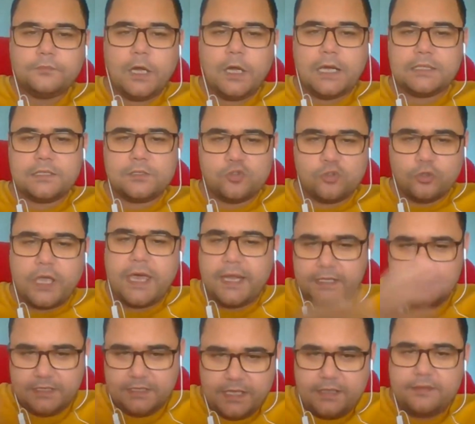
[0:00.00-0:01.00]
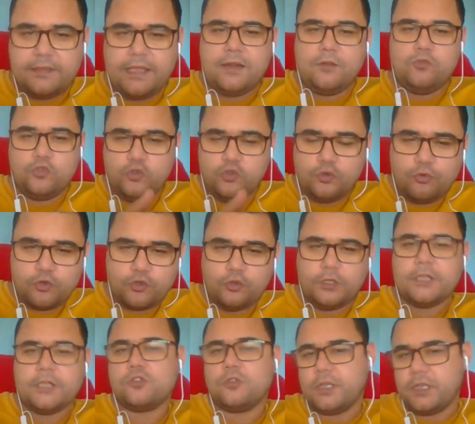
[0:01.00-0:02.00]
artık sona erdiğinde yani 3.
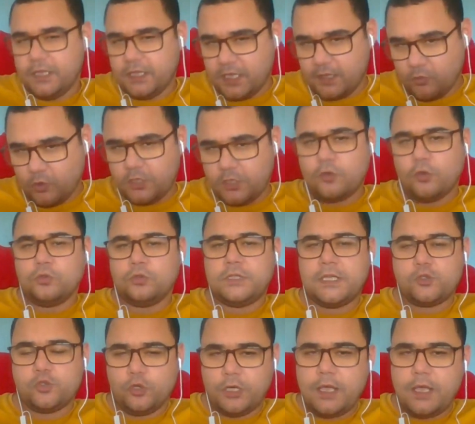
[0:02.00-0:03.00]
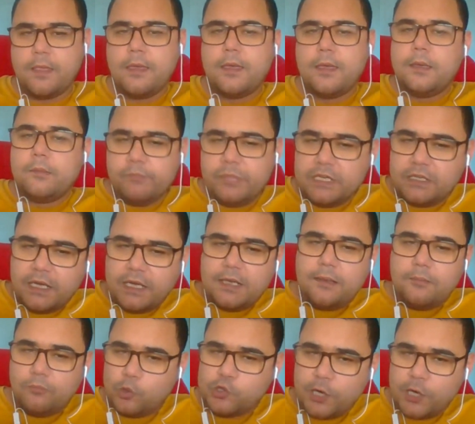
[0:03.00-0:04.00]
boşaldan sonra iddet müddeti olduktan sonra bir daha
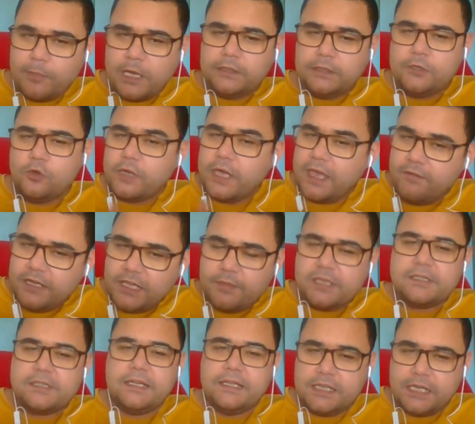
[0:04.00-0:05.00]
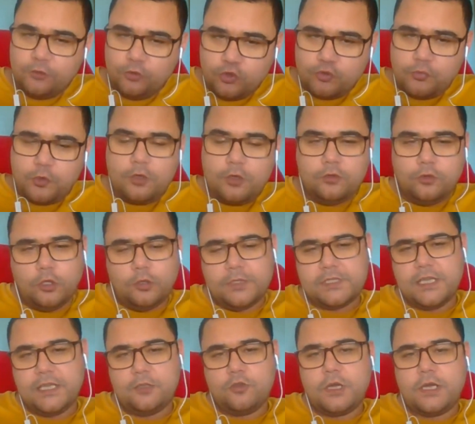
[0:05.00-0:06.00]
boşanma hakkı yok evlenemezler. Nikah düşmüyor. Ne
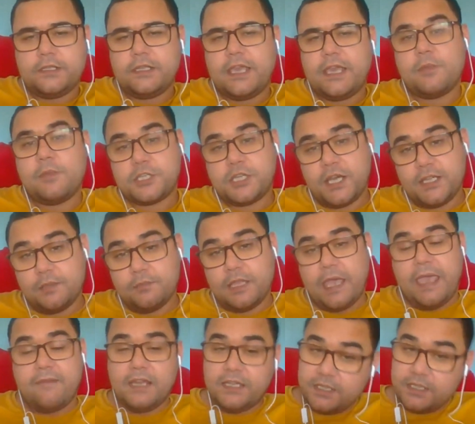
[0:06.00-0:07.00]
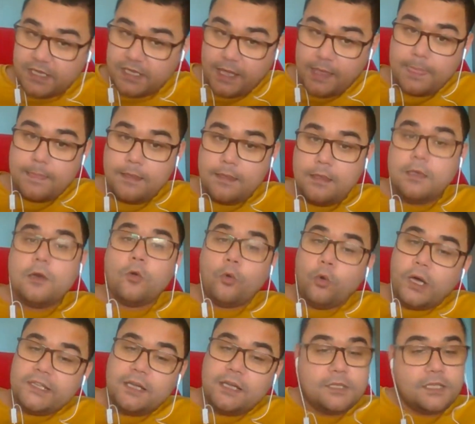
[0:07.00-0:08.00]
olması gerekiyor? Kadın eğer başka adamla evlenirse
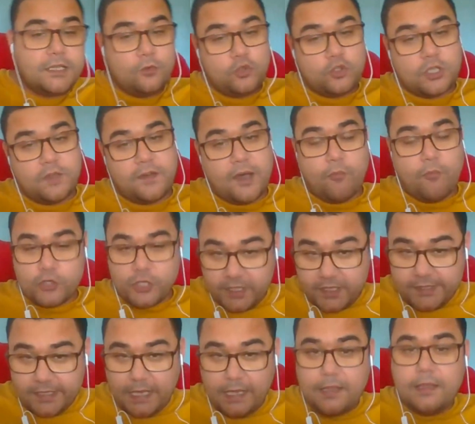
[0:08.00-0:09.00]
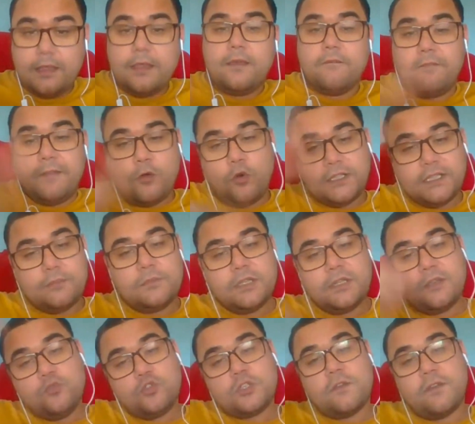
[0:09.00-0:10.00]
o adamla da 3 defa boşanırsa ve o adamla
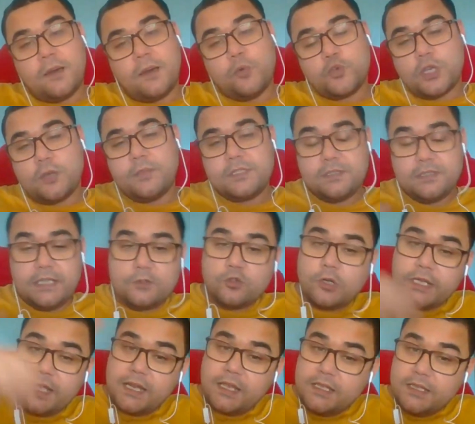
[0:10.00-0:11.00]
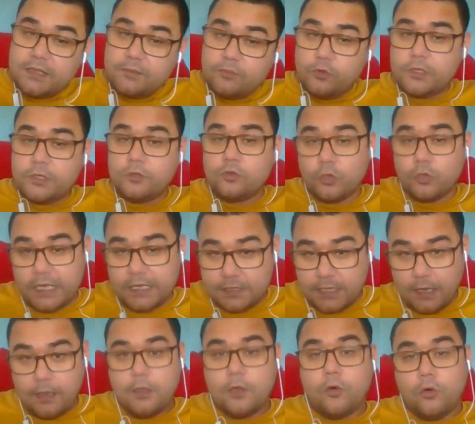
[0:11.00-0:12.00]
da 3 defa boşanmasından sonra gene iddet müddeti
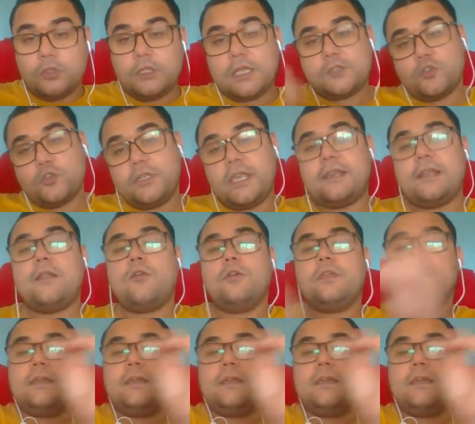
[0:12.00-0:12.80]
dolarsa ondan sonra tekrar